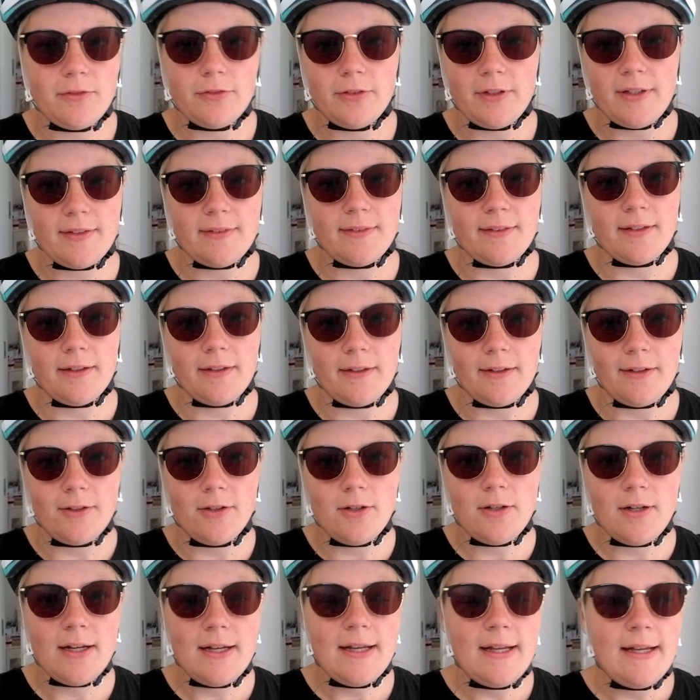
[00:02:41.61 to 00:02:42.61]
für Essen nachher auch.
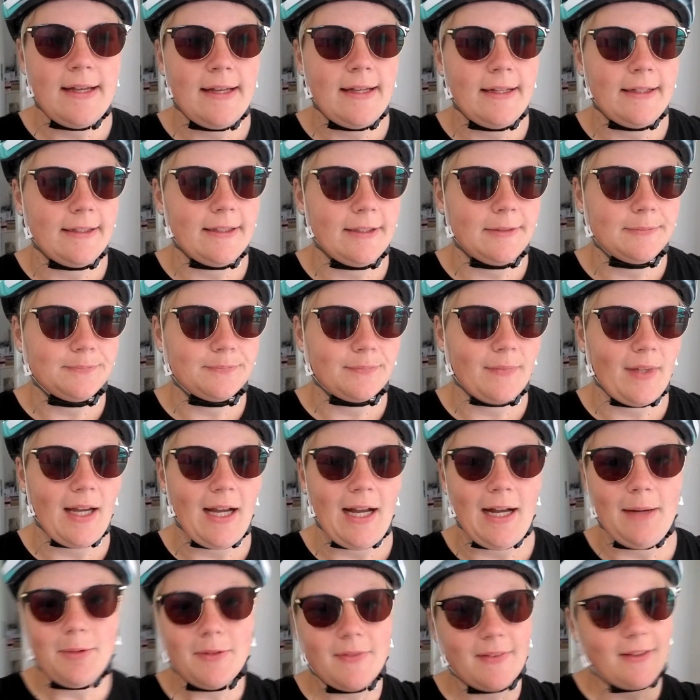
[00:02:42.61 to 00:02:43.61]
Ähm,
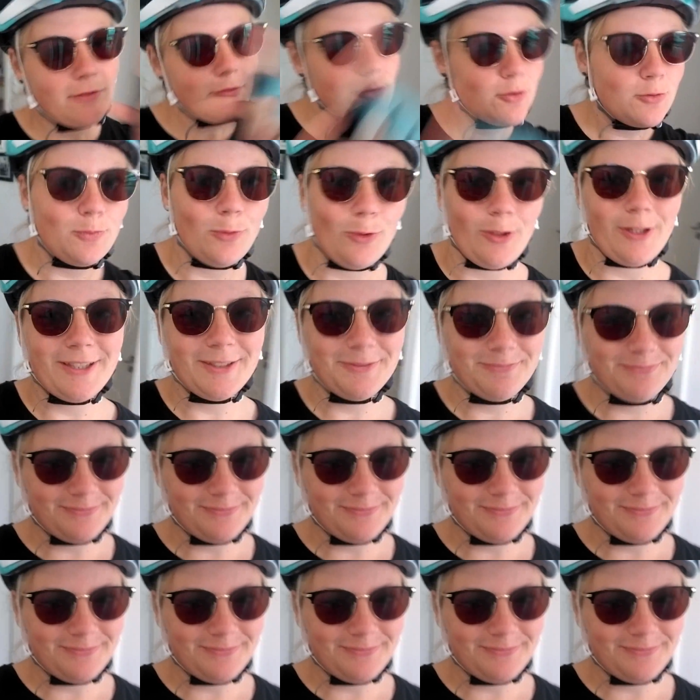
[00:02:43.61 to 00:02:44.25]
aber Zeit für Sport.